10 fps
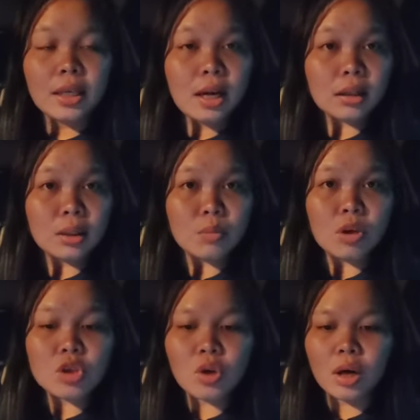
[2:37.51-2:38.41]
Tidak
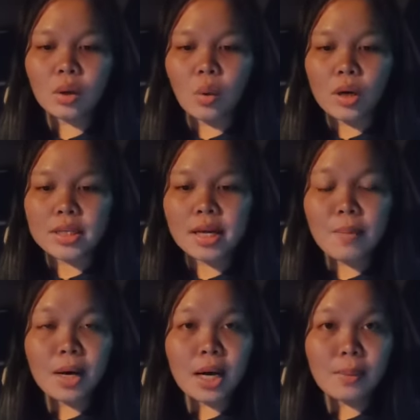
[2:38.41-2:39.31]
timbul soal
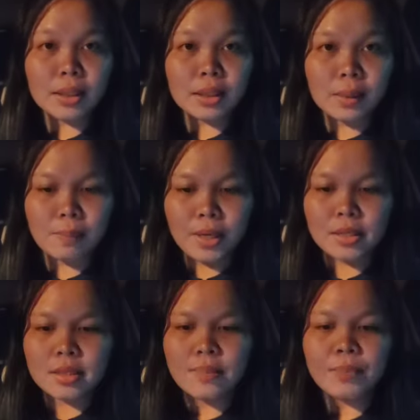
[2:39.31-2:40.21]
kuasa mahkamah
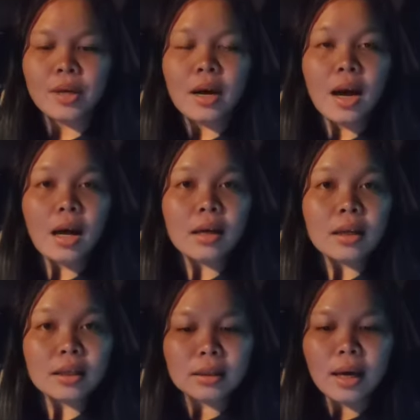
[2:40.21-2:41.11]
dirampas.
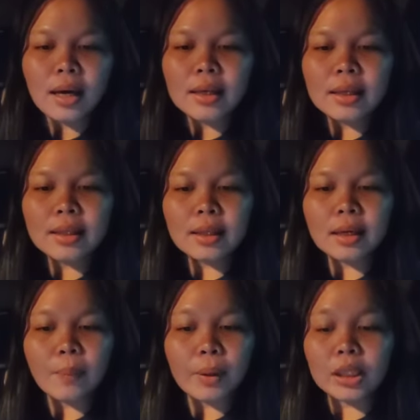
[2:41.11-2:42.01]
Akhirnya,
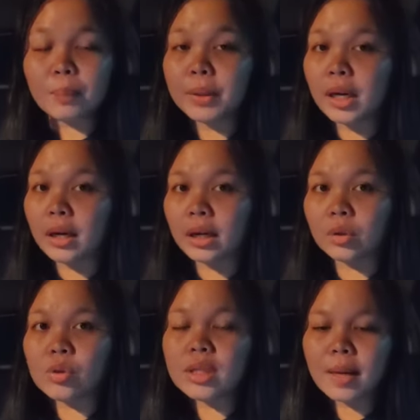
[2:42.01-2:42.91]
kita dapati perkara
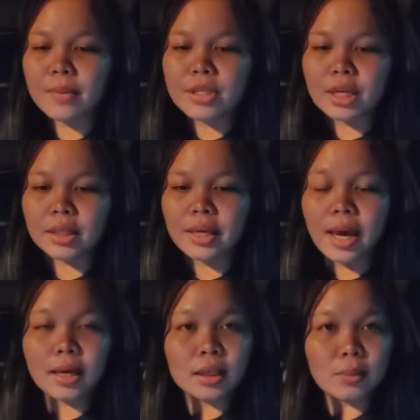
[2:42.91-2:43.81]
itu telah
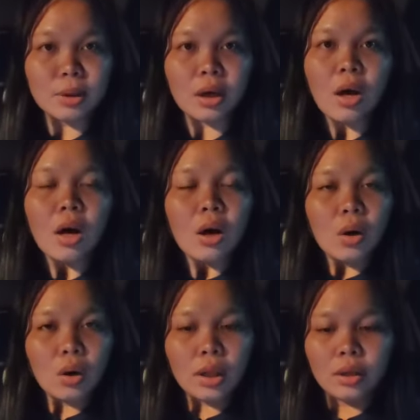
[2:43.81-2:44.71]
menjadi akademik.
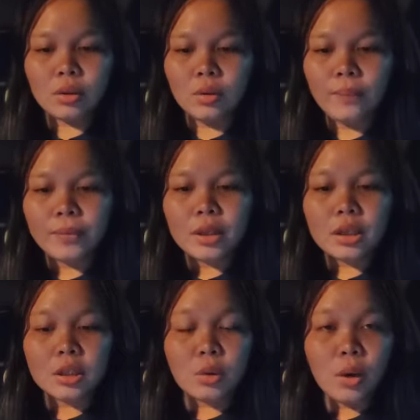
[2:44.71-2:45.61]
Oleh itu,
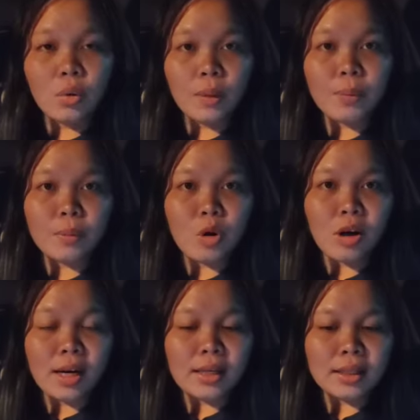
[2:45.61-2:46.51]
kedua-dua
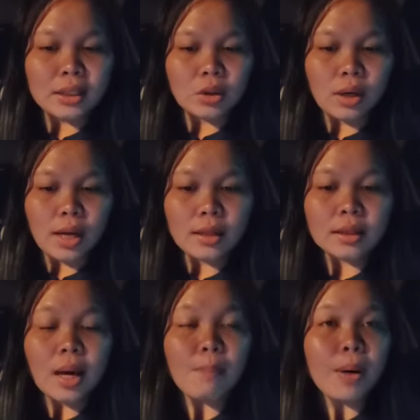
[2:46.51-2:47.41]
permohonan
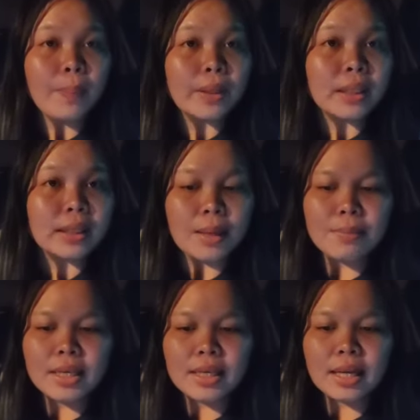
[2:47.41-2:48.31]
ditolak tanpa
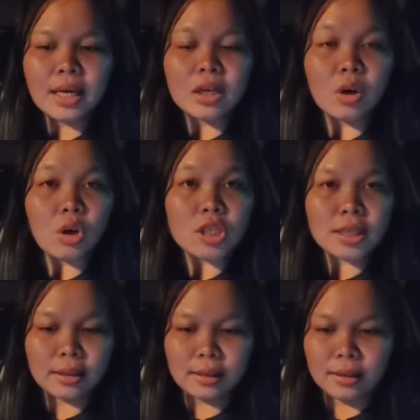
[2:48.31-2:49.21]
perintah mengenai
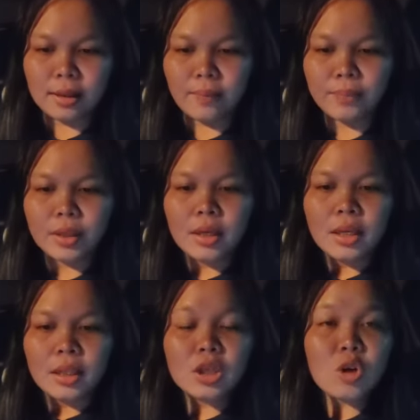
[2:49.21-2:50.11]
kos, katanya.
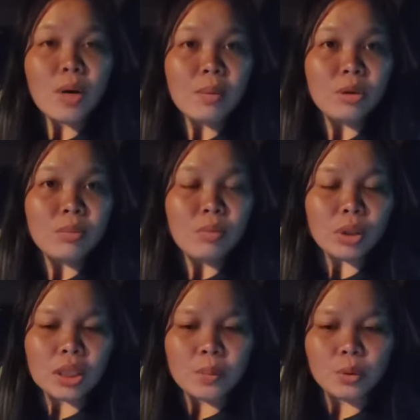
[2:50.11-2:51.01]
Tengku Maimun
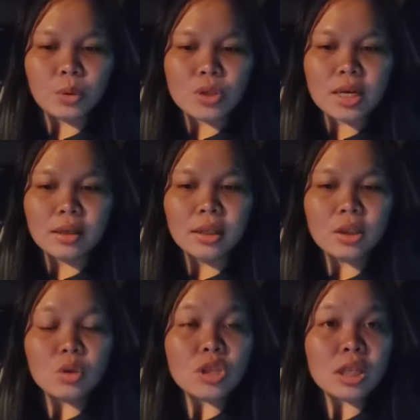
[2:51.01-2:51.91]
membuat
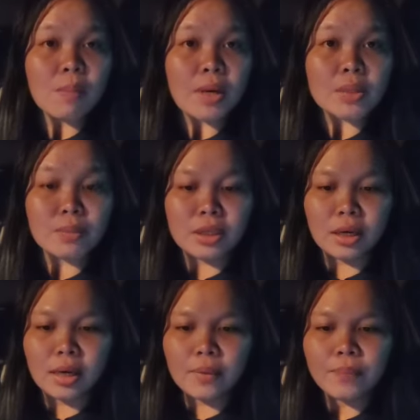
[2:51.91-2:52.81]
keputusan itu selepas
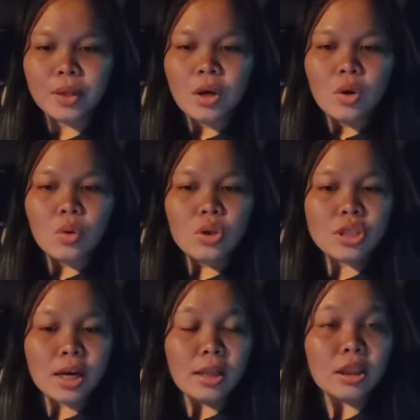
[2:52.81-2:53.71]
mendengar
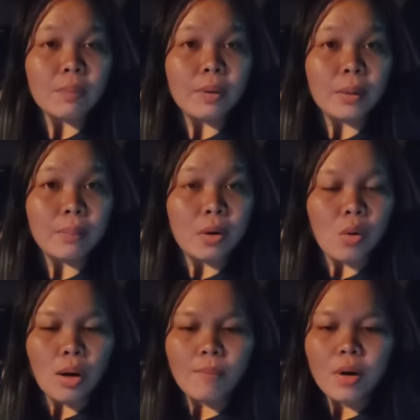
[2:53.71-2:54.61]
hujahan daripada
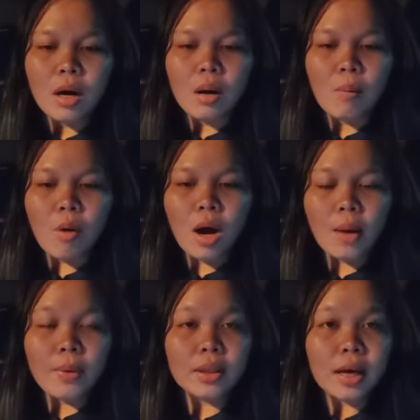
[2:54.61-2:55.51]
peguam
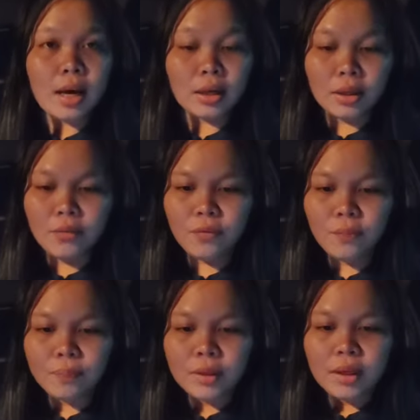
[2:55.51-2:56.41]
Mohamed
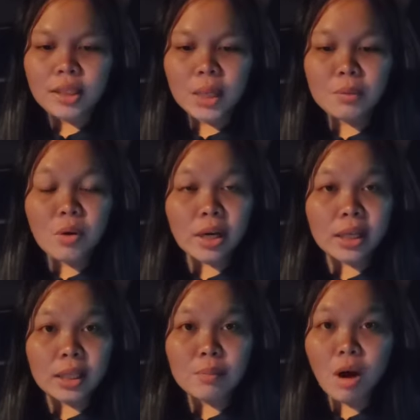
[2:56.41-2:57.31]
Hanif yang
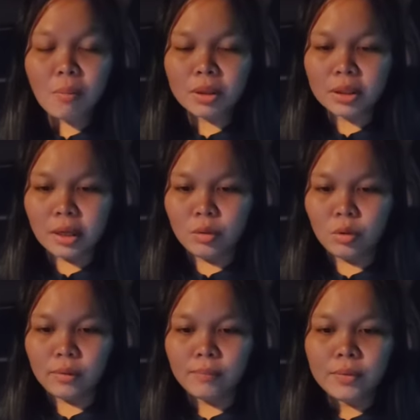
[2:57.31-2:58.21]
mewakili Muhammad
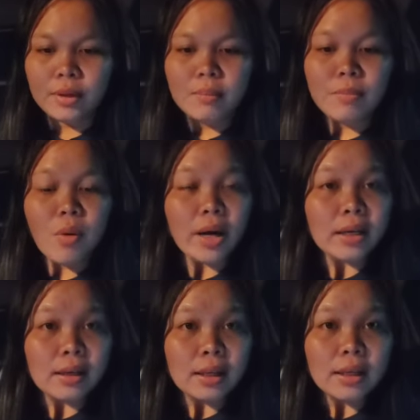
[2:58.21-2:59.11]
Khairul,
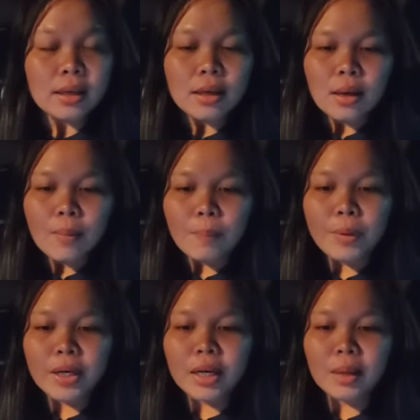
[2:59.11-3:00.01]
mewakili
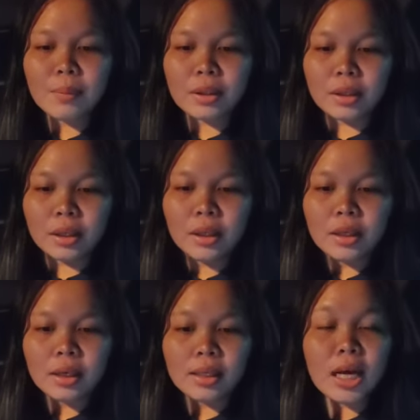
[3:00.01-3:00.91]
Perdana
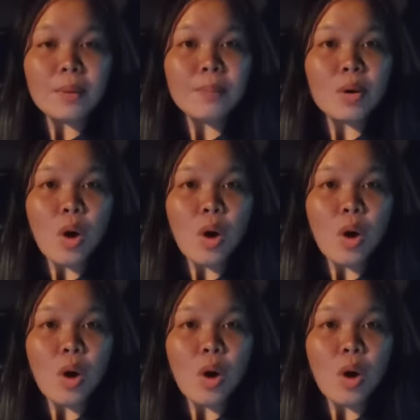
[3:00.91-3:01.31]
Menteri dan